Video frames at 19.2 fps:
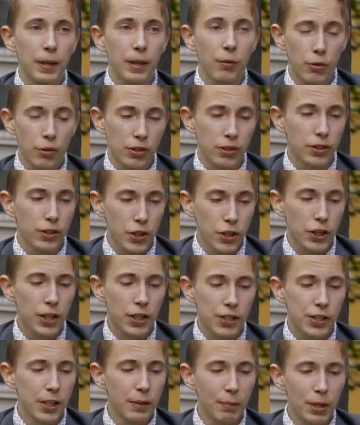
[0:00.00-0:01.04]
И вот
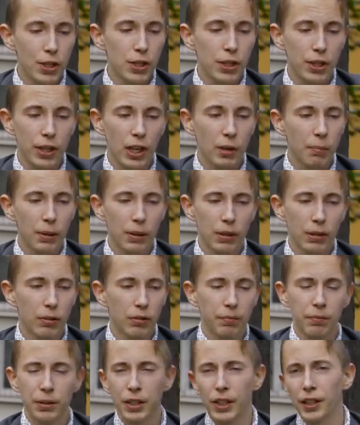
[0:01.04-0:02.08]
начиная с дерьмища, как
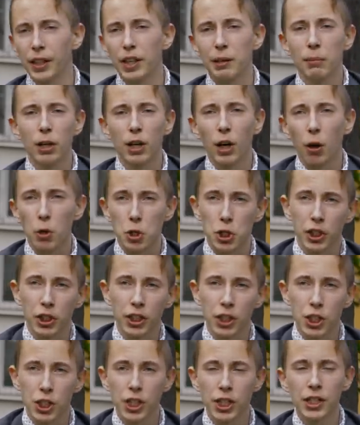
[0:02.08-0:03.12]
бы никогда не было хороших
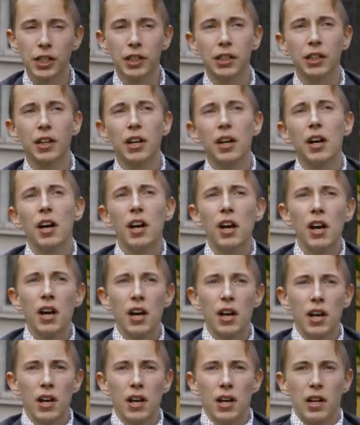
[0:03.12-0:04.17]
отношений,
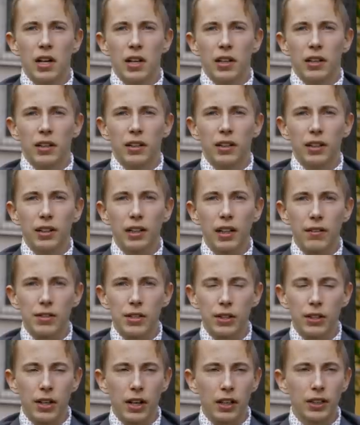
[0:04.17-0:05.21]
я
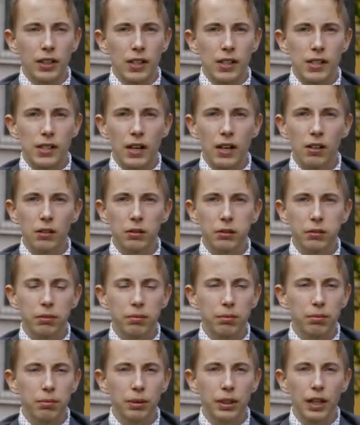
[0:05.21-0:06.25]
всегда отрицал,
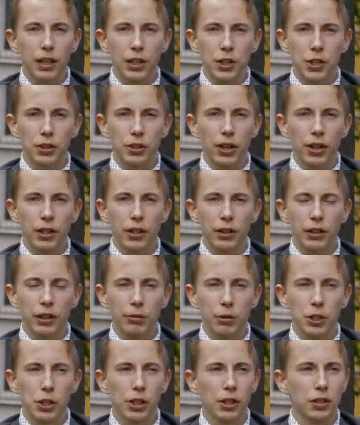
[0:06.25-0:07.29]
я не считаю
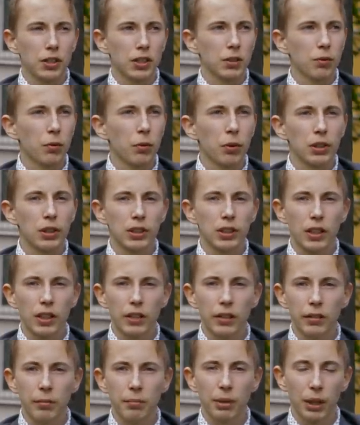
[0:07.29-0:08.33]
этого человека за своего
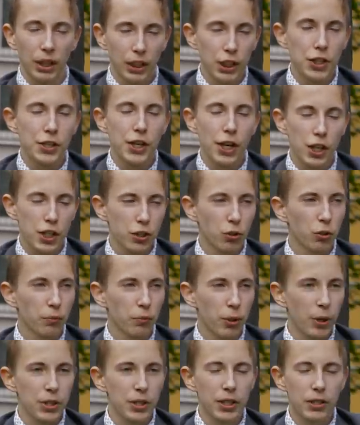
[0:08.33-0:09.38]
отца. Биологически, конечно, он
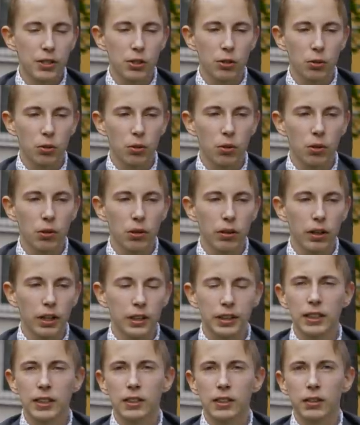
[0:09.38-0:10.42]
мой отец, но
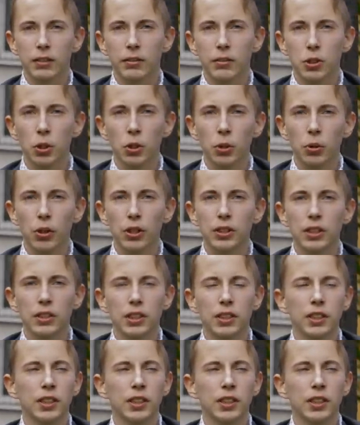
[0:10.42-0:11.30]
отец, что такое отец?